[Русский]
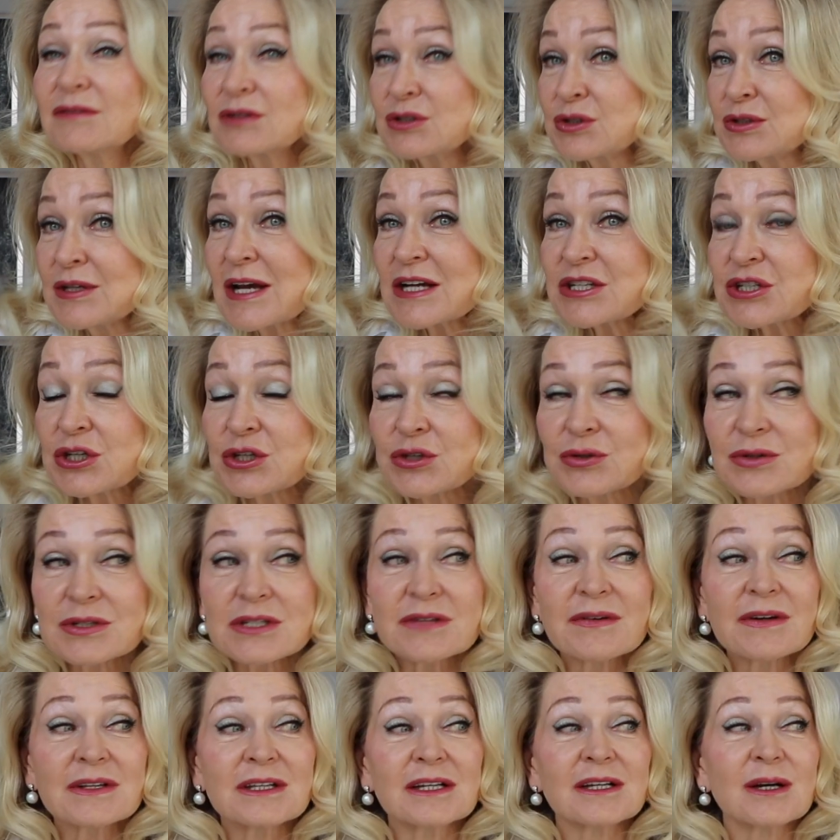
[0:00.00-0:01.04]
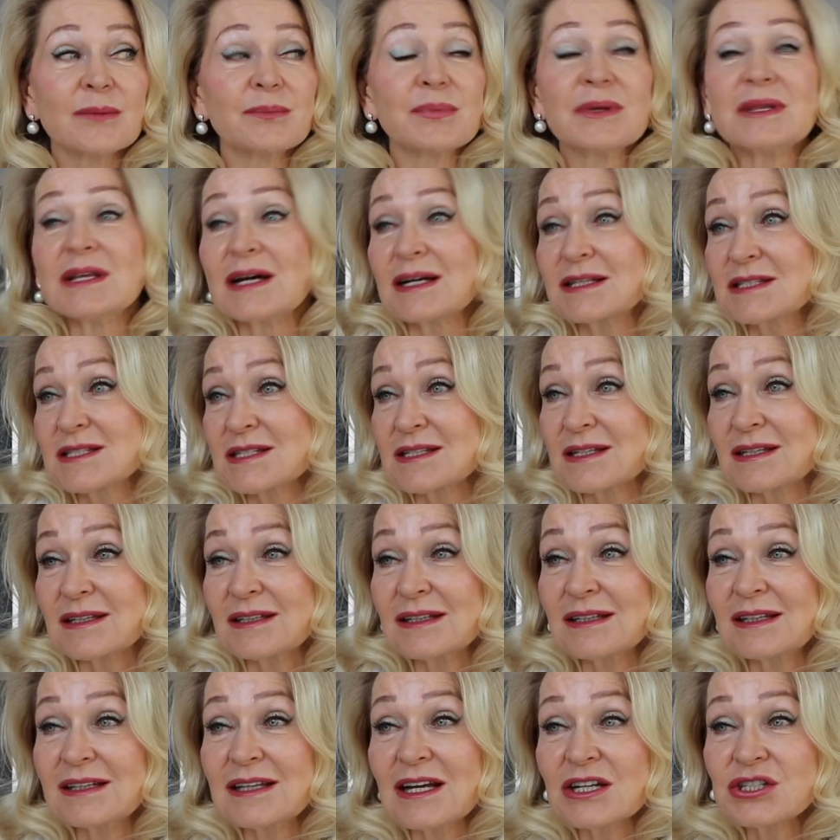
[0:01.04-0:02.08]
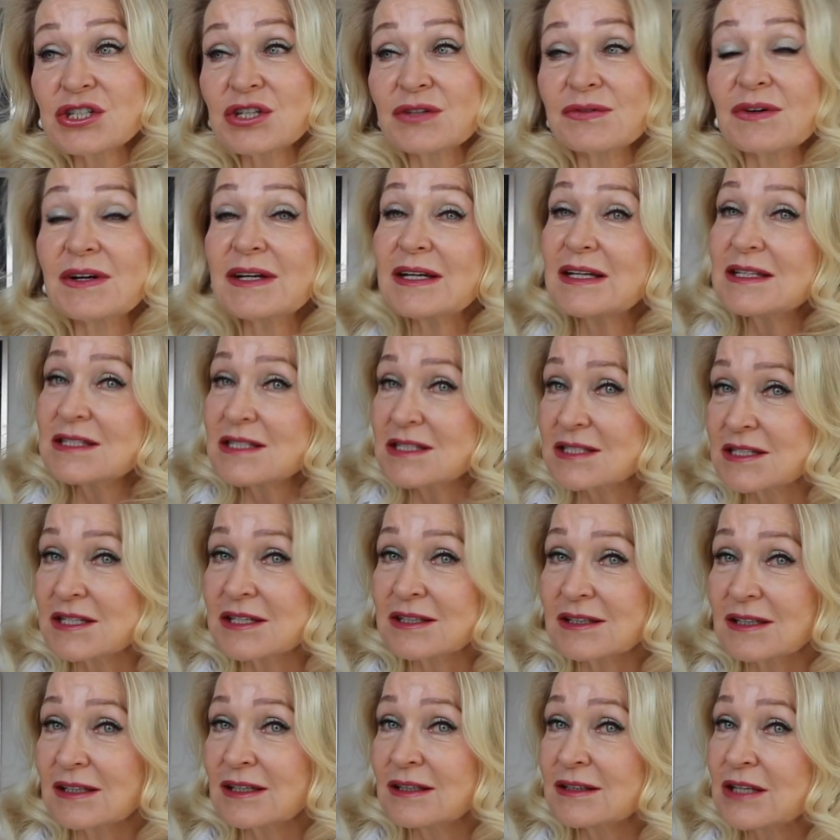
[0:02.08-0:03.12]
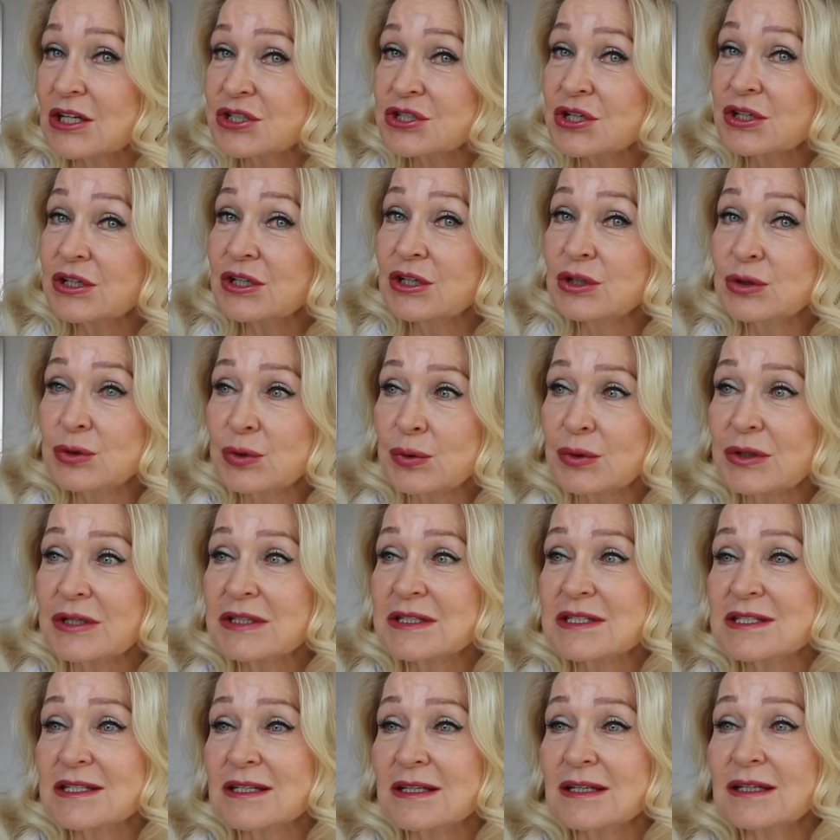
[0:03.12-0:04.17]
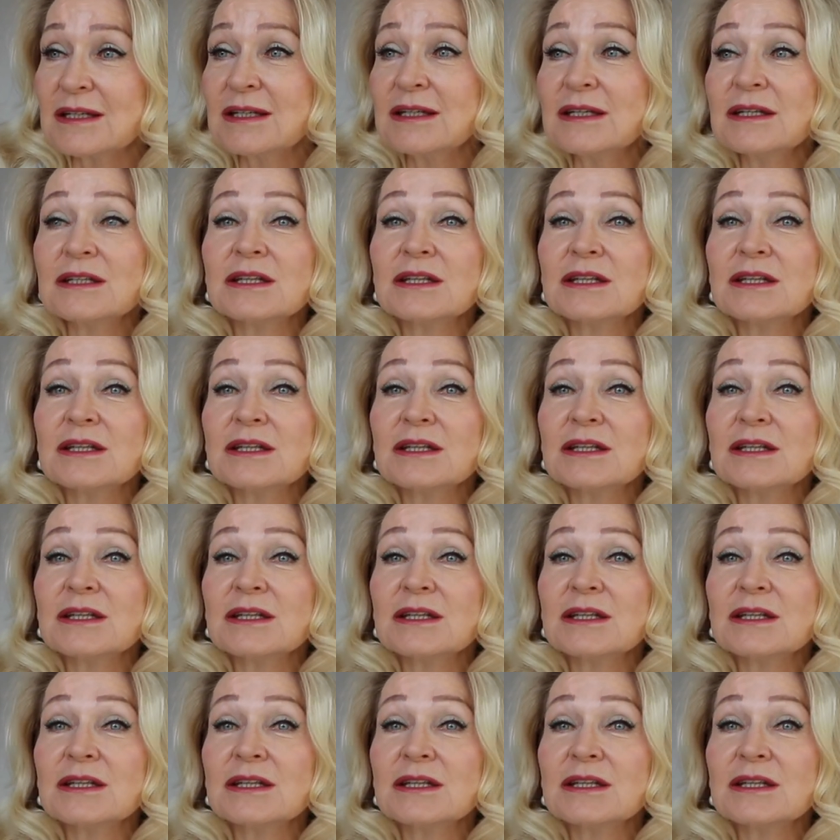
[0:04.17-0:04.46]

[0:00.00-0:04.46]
Наши чувства – это комбинация нашего инстинкта, нашей интуиции,